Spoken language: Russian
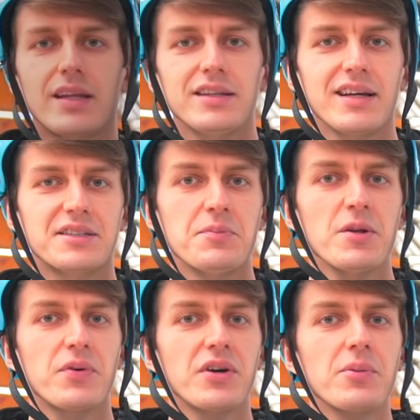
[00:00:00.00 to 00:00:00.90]
Итак,
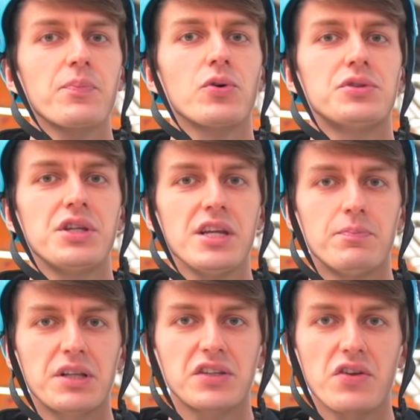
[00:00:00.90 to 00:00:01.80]
теперь поговорим про три
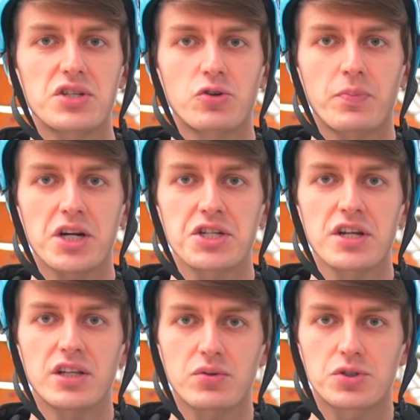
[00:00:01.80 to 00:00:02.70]
подготовительных
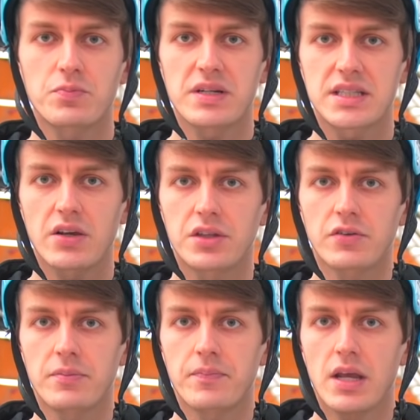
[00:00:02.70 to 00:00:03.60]
упражнения для того, чтобы поставить
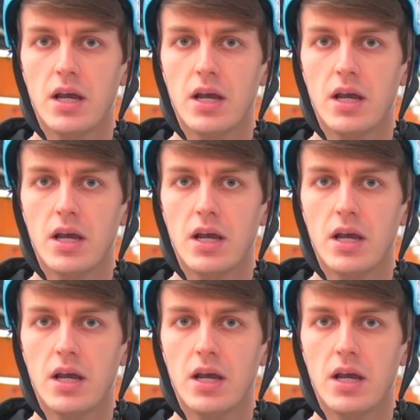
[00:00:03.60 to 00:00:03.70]
тылы.